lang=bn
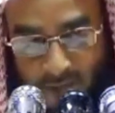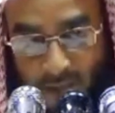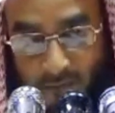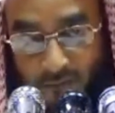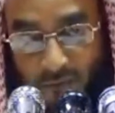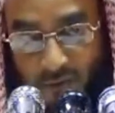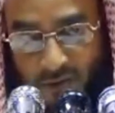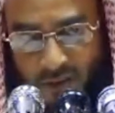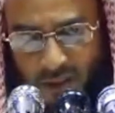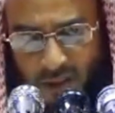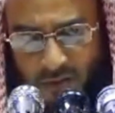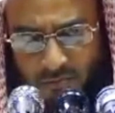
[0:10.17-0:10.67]

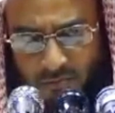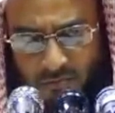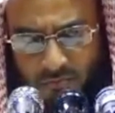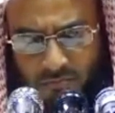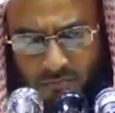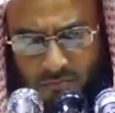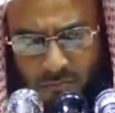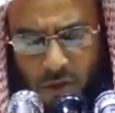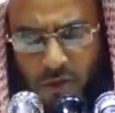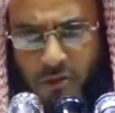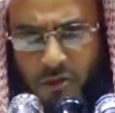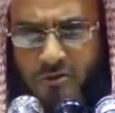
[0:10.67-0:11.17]
আবুজার
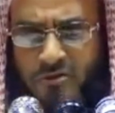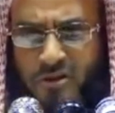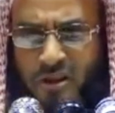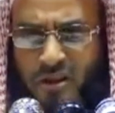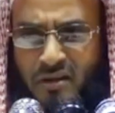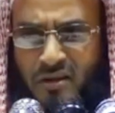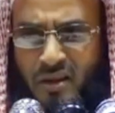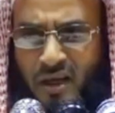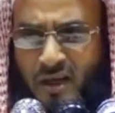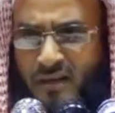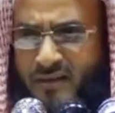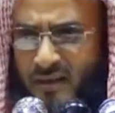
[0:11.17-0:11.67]
বড়ই
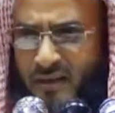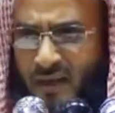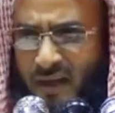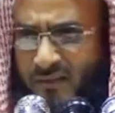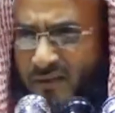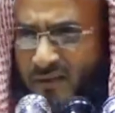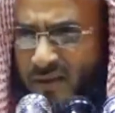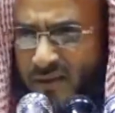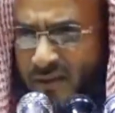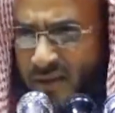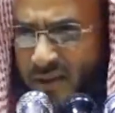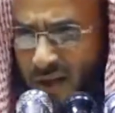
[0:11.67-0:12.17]
দিনদার
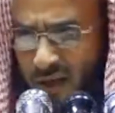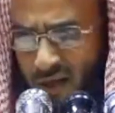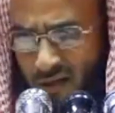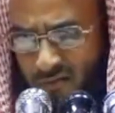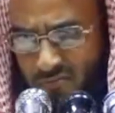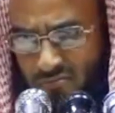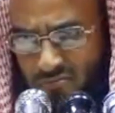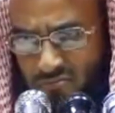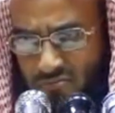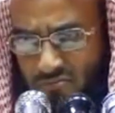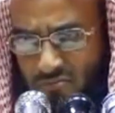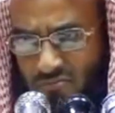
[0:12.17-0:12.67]
ছিলেন
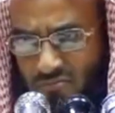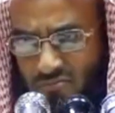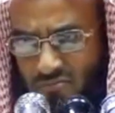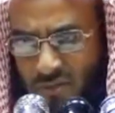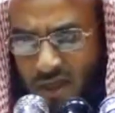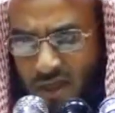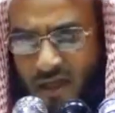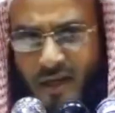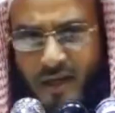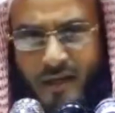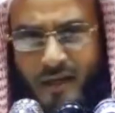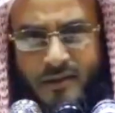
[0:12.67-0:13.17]

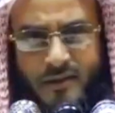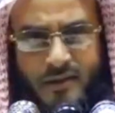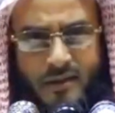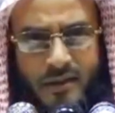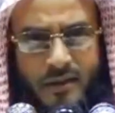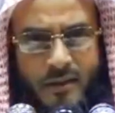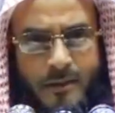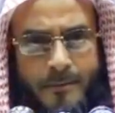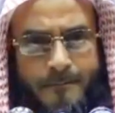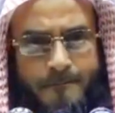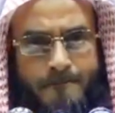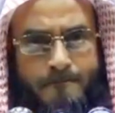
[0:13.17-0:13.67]
তার
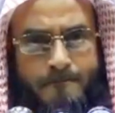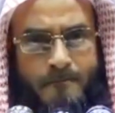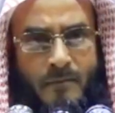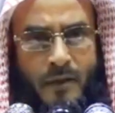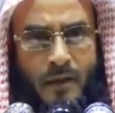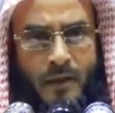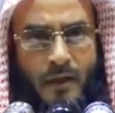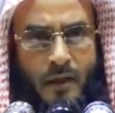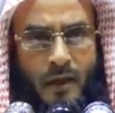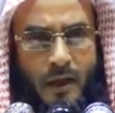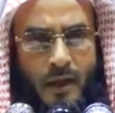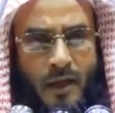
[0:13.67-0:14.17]
একটি
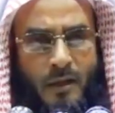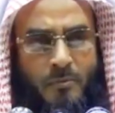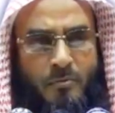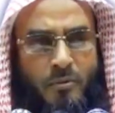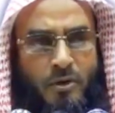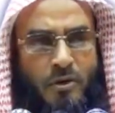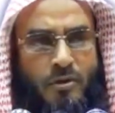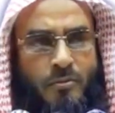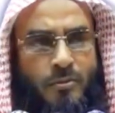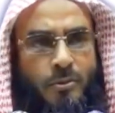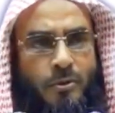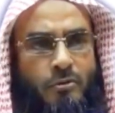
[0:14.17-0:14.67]

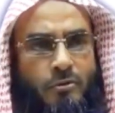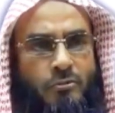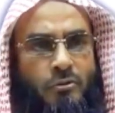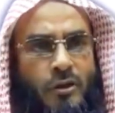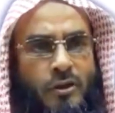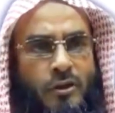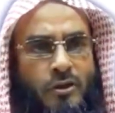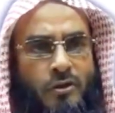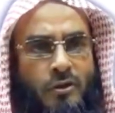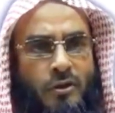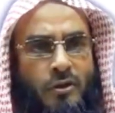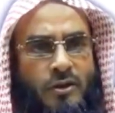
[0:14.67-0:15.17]
এমন
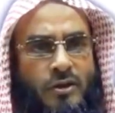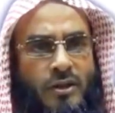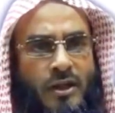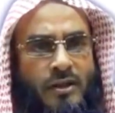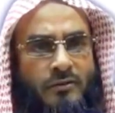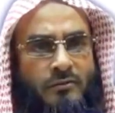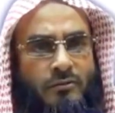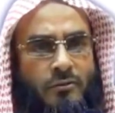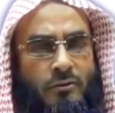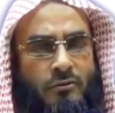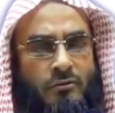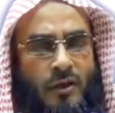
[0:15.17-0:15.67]
ছিল
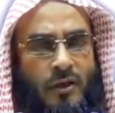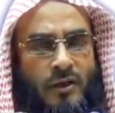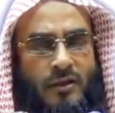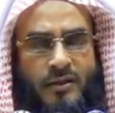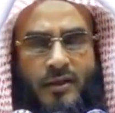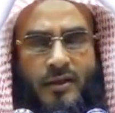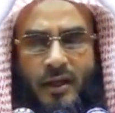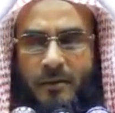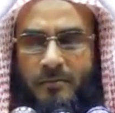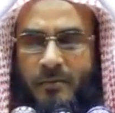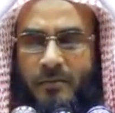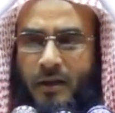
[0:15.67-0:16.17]
যেই
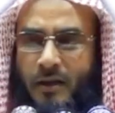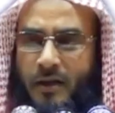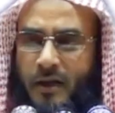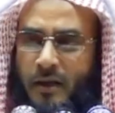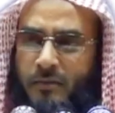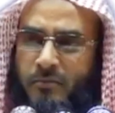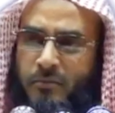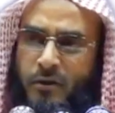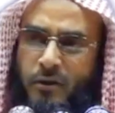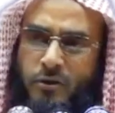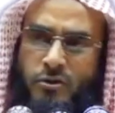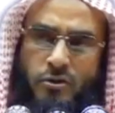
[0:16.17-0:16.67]
সাহাবাই
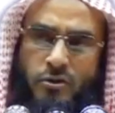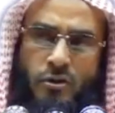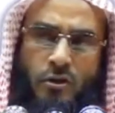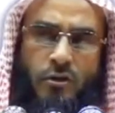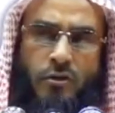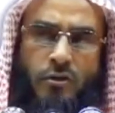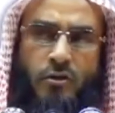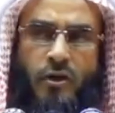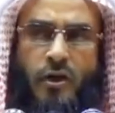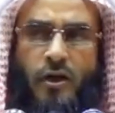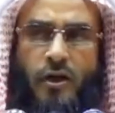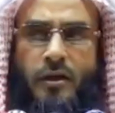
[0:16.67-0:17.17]
কেরামদের
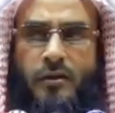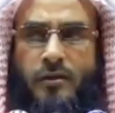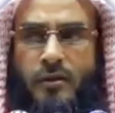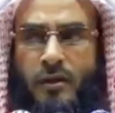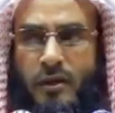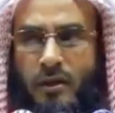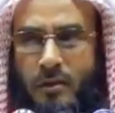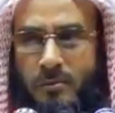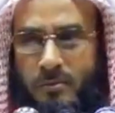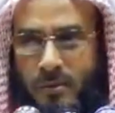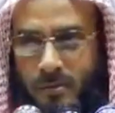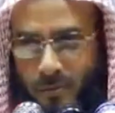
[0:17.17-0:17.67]
সকলের
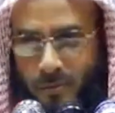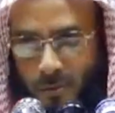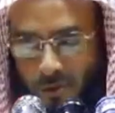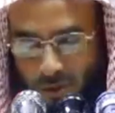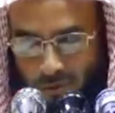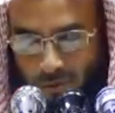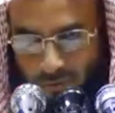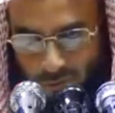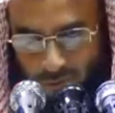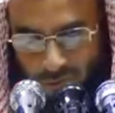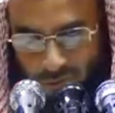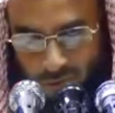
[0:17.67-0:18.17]
তিনি
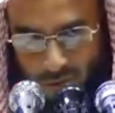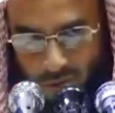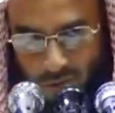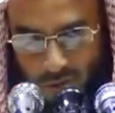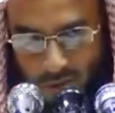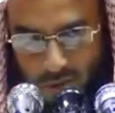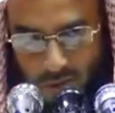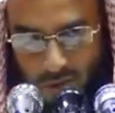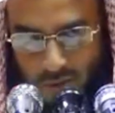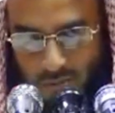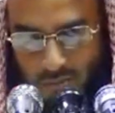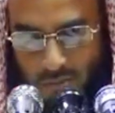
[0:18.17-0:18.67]
বিপরীত ফতুয়া
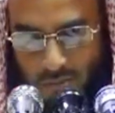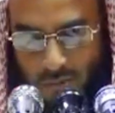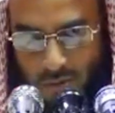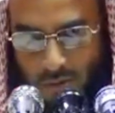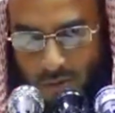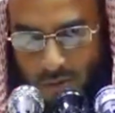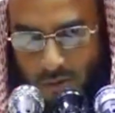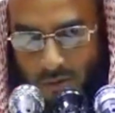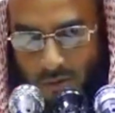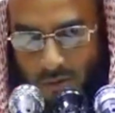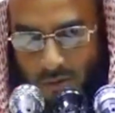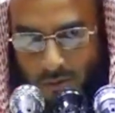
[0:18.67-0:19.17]
দিতেন
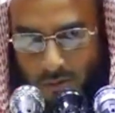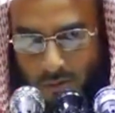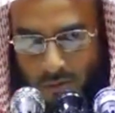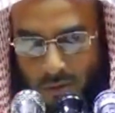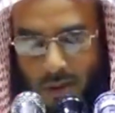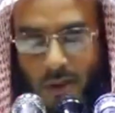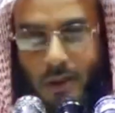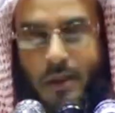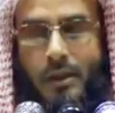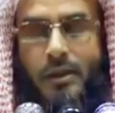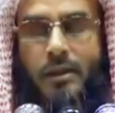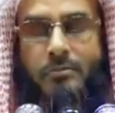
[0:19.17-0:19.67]

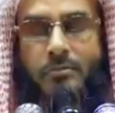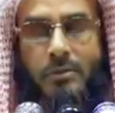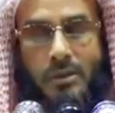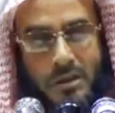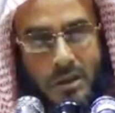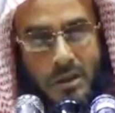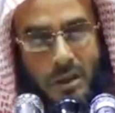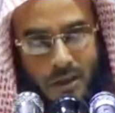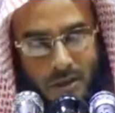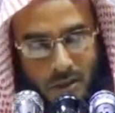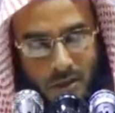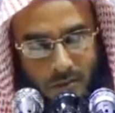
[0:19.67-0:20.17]
তার এটা
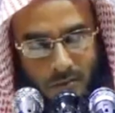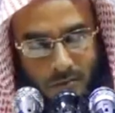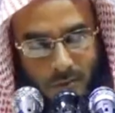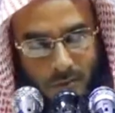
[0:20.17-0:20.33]
বিশ্বাস